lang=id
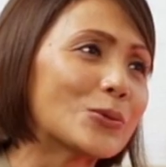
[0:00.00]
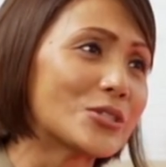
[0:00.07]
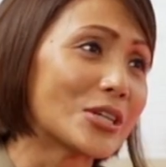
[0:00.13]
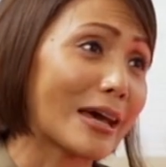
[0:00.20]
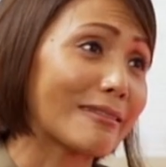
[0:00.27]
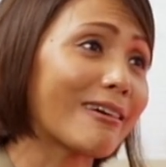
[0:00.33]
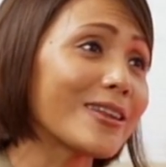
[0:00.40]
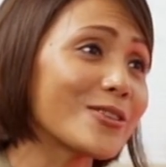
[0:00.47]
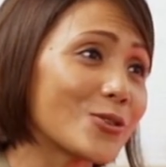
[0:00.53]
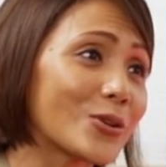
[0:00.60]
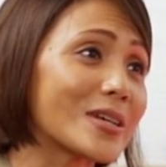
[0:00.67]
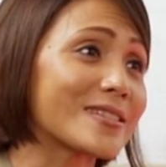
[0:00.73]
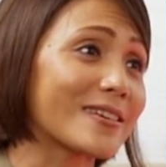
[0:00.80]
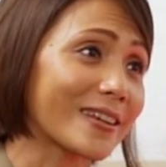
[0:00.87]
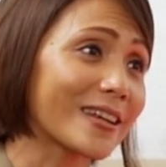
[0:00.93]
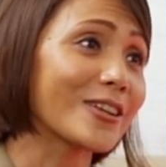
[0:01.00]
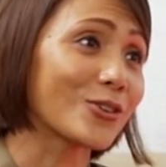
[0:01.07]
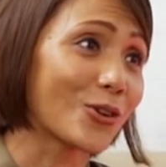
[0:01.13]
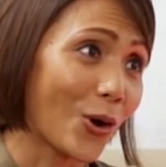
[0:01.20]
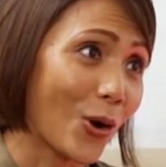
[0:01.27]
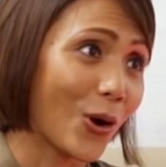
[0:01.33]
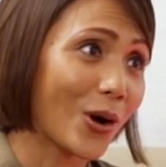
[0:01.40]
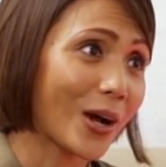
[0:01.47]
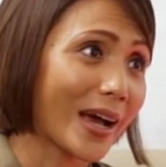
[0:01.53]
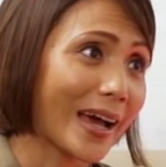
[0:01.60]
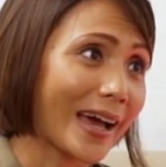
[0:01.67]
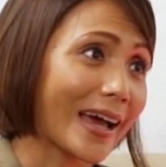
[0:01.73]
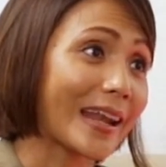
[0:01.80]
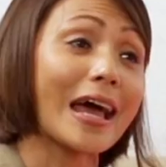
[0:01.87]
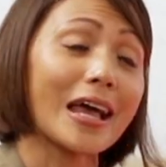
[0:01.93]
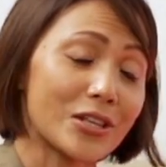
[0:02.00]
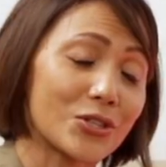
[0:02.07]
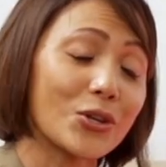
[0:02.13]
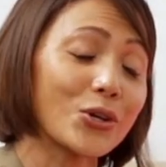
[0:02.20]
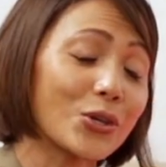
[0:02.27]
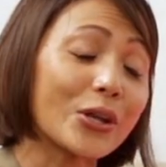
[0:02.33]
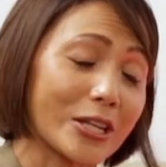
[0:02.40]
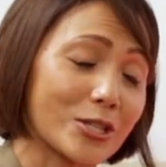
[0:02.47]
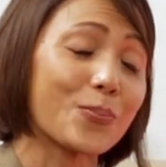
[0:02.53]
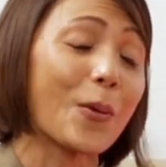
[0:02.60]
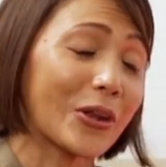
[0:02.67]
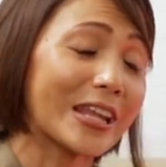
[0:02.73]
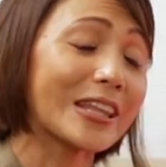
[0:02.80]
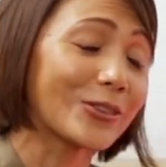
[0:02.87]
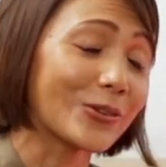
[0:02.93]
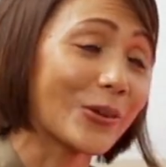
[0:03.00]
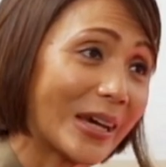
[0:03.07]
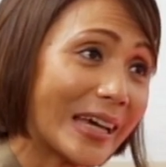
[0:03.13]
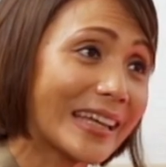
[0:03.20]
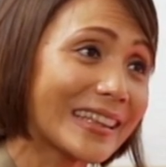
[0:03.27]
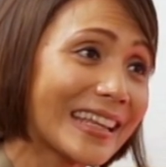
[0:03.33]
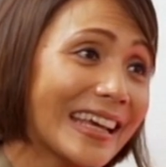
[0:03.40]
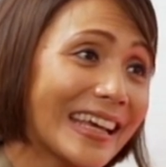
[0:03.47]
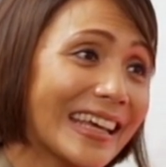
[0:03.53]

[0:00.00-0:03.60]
hujatan juga sering dong karena I saw you responding to it